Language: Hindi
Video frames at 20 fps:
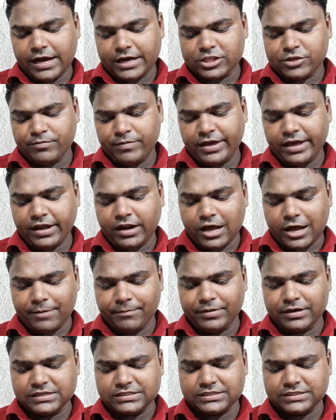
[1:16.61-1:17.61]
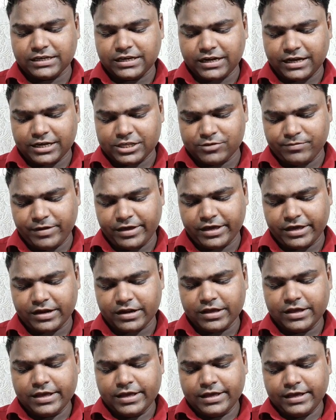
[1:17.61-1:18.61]
अजमेर अमृतसर
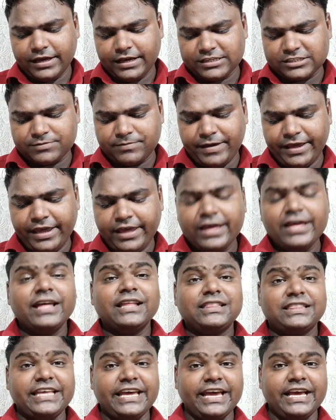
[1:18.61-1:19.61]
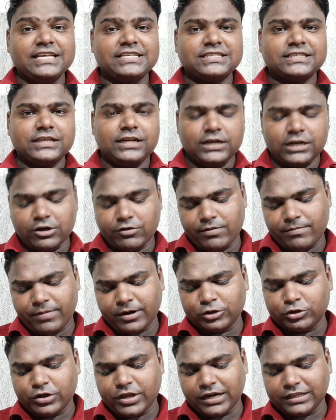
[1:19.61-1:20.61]
अजमेर इसमें तेईस
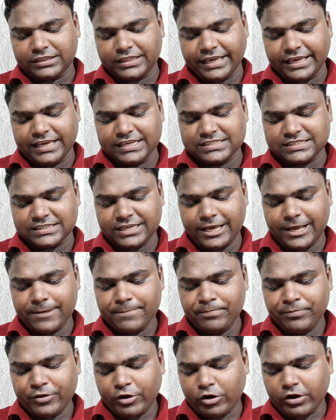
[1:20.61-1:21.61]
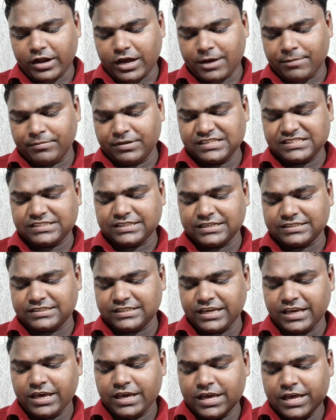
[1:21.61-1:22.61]
नवंबर 2023 से और अमृतसर
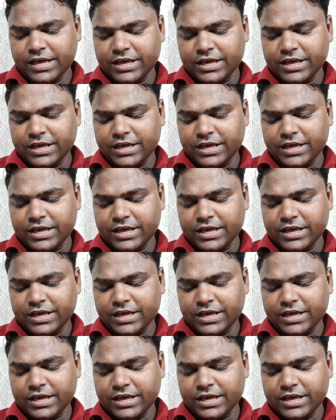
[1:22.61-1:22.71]
से